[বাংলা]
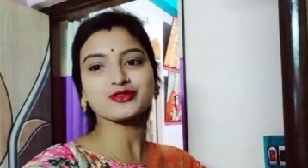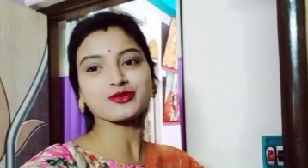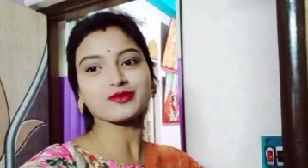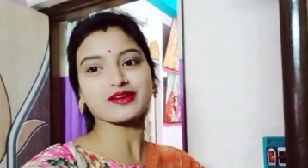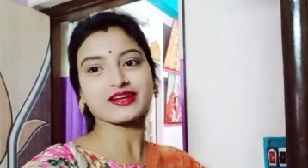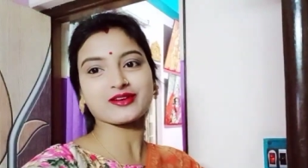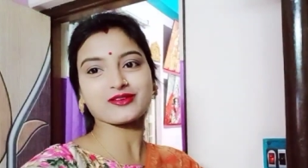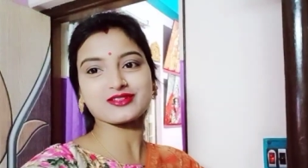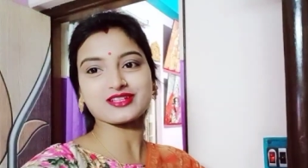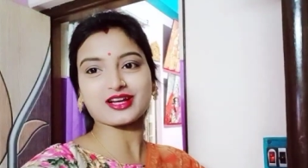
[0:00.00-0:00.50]
সময়
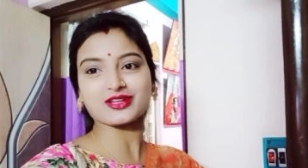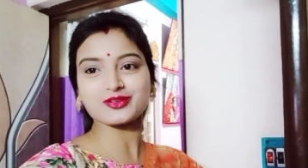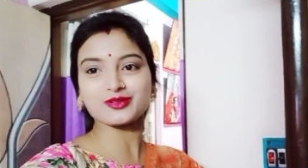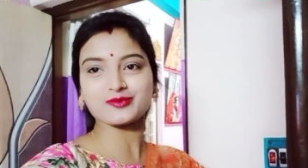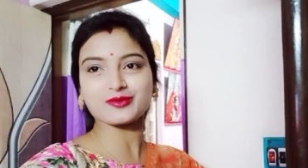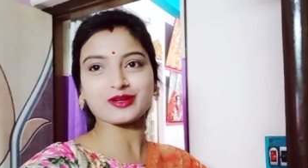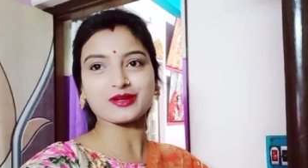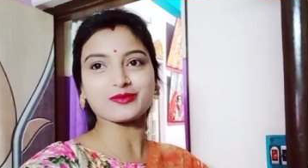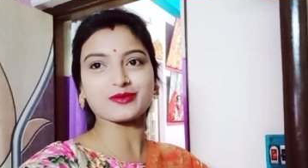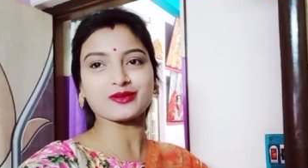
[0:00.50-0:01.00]
কেউ চাদর
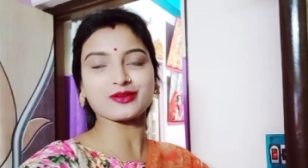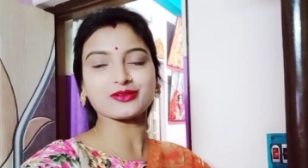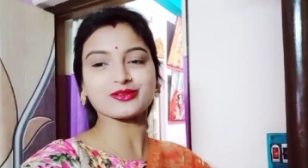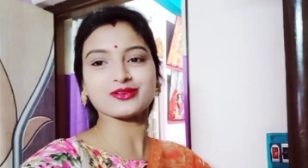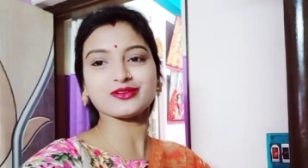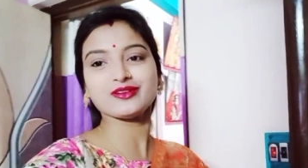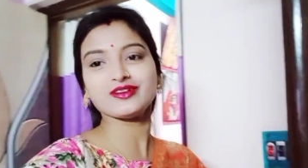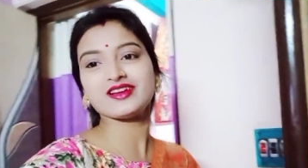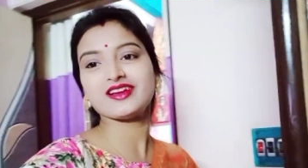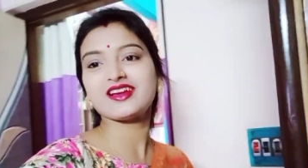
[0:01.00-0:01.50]
পরে বলো তো
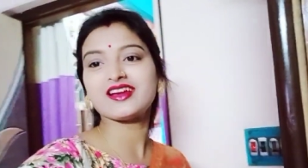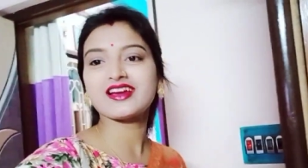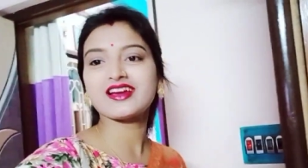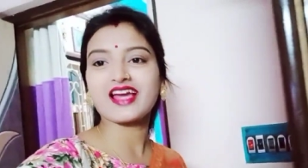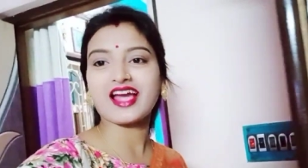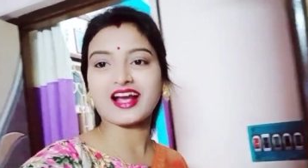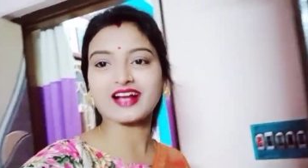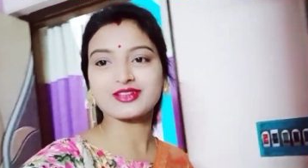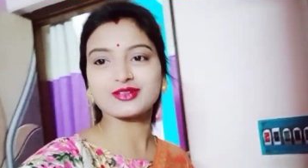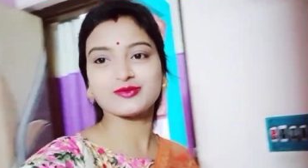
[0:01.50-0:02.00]

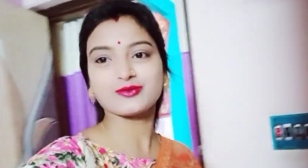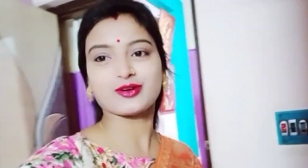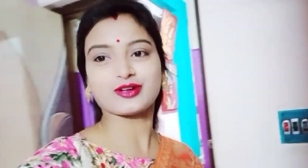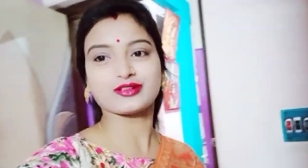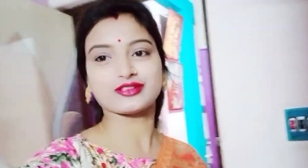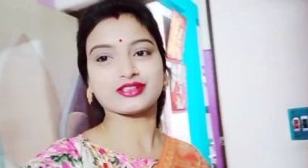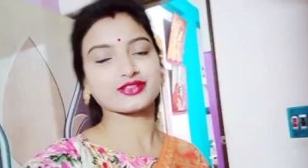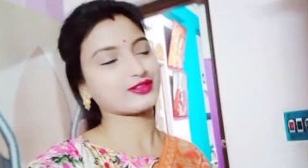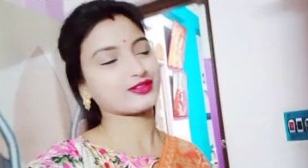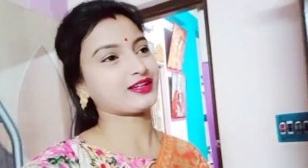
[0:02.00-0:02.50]
একদম কথা
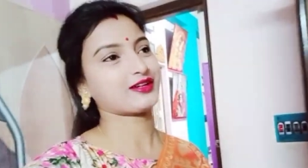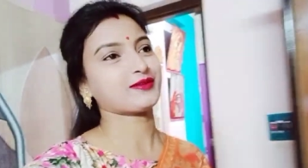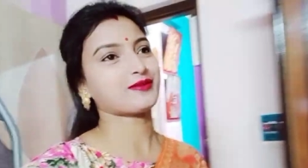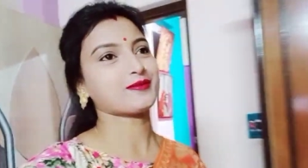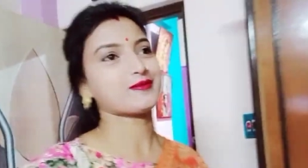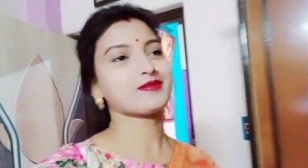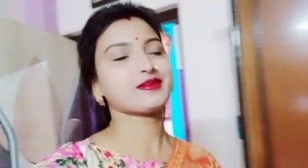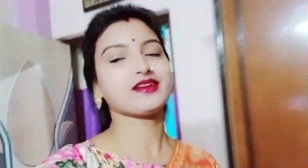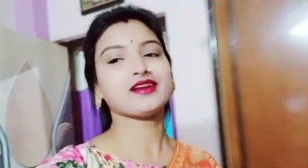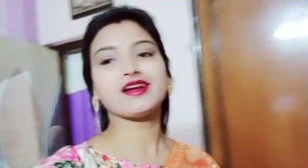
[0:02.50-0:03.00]
শুনে নাও
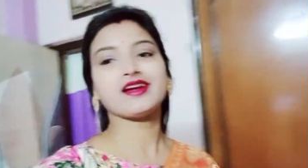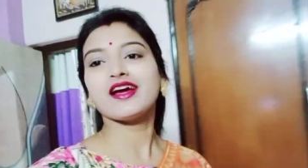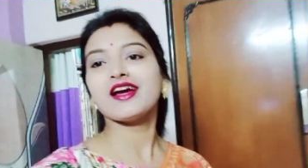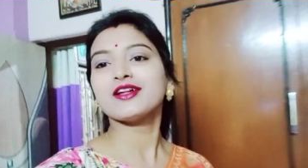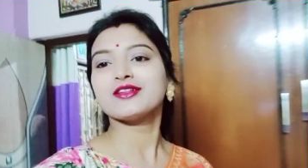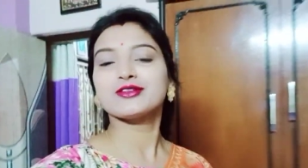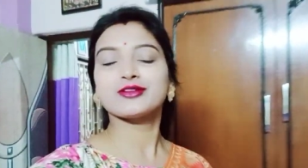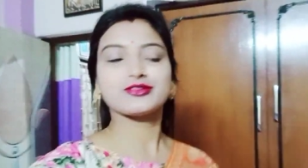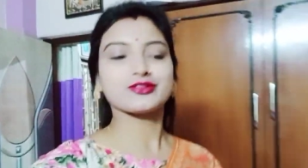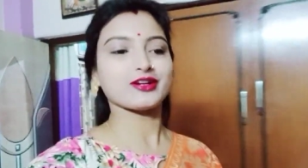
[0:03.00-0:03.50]
আপনি
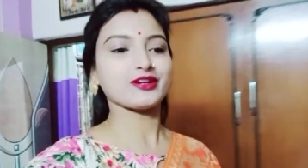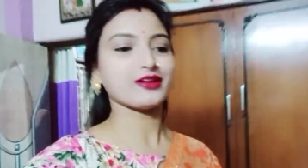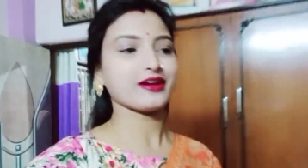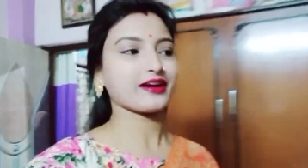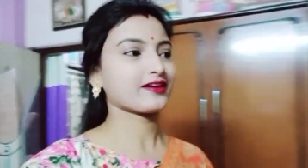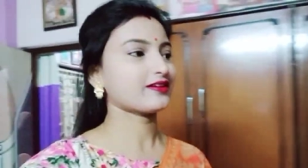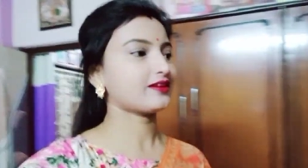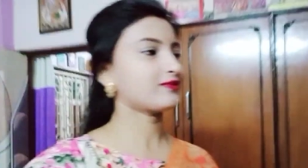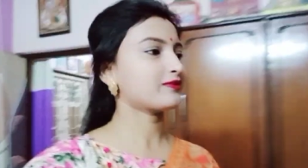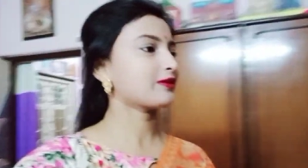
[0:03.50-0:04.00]
তো চলো
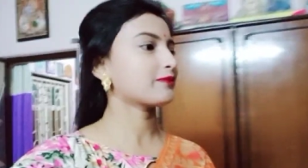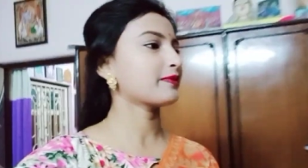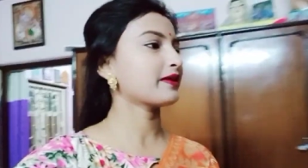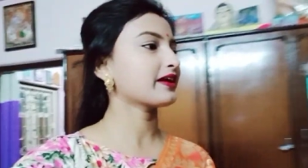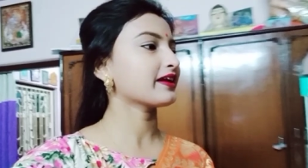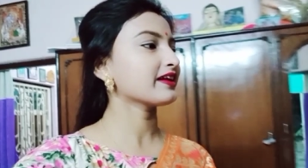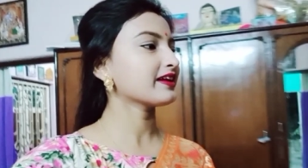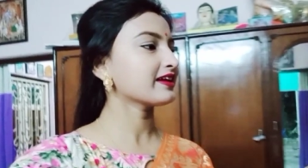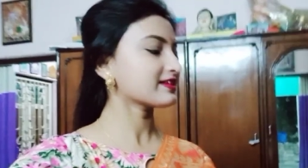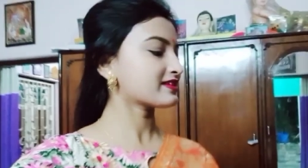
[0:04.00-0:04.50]
এখন আমরা
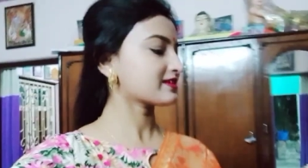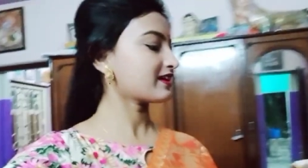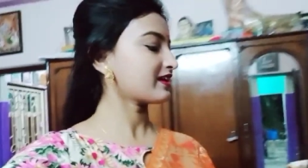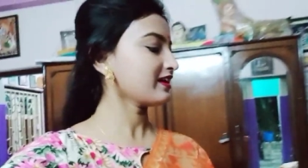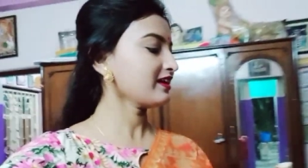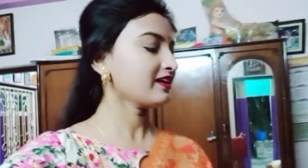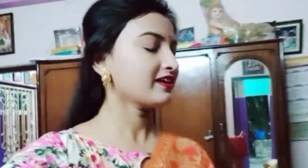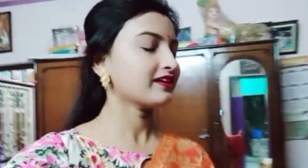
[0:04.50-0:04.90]
বেরিয়ে যাই